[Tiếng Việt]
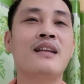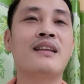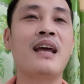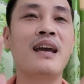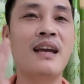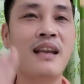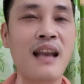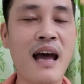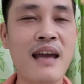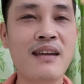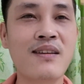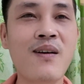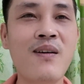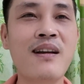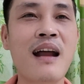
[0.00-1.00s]
thì lại
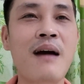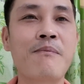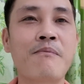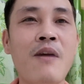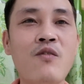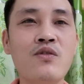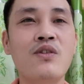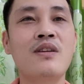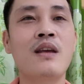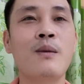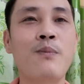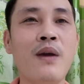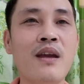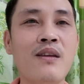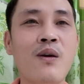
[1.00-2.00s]
cho rằng mong cho chị
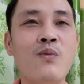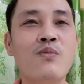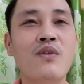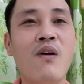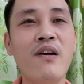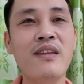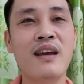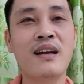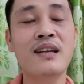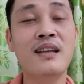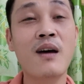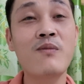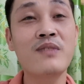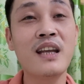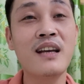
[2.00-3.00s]
Phi Nhung có những cái
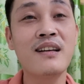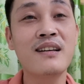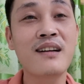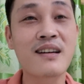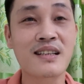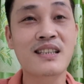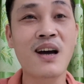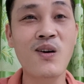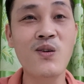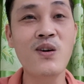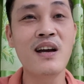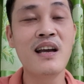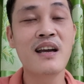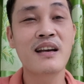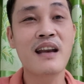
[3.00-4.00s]
thông tin cực xấu
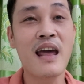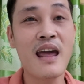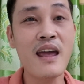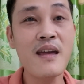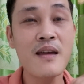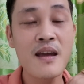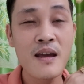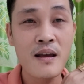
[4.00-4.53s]
để